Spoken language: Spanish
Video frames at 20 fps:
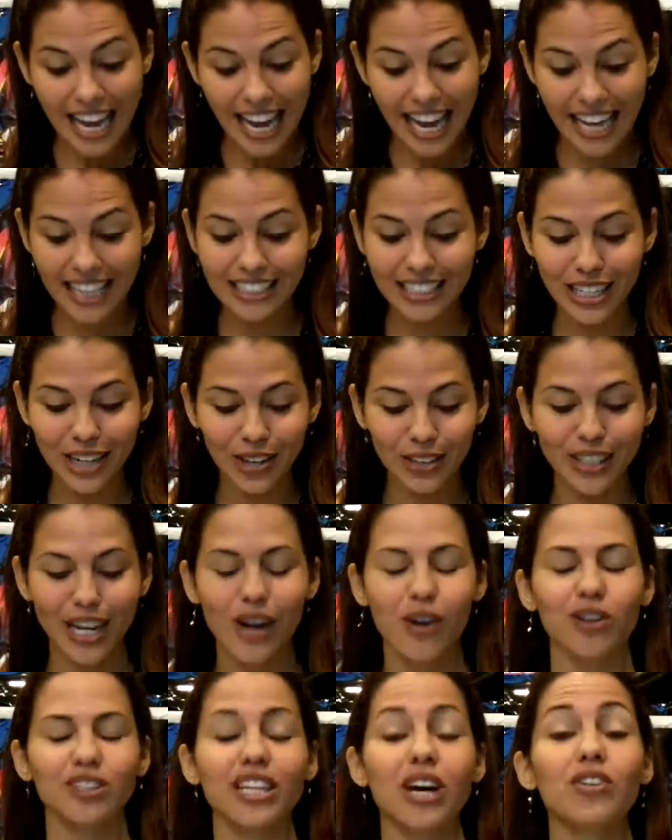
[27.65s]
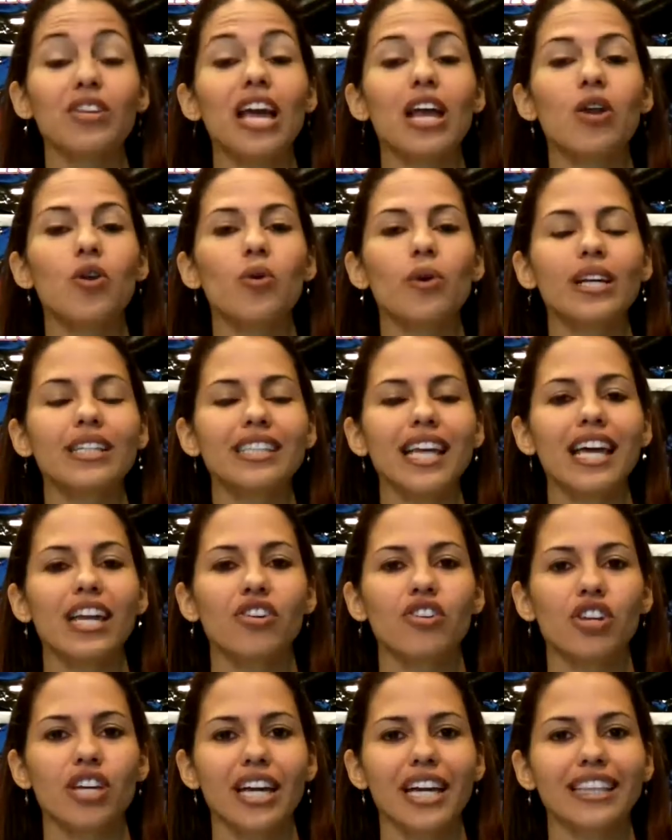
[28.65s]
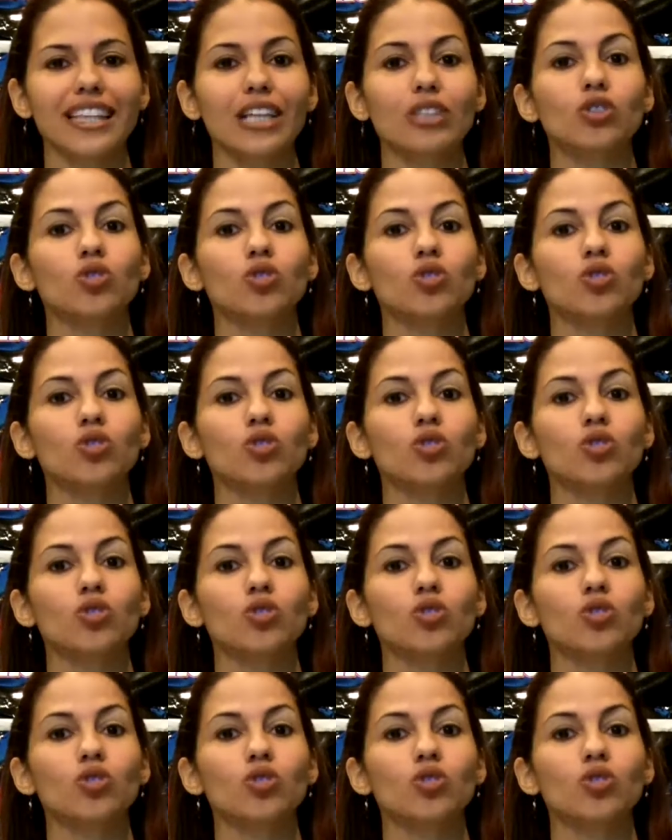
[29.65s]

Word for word: Entre otras cosas, oye, Luis Enrique está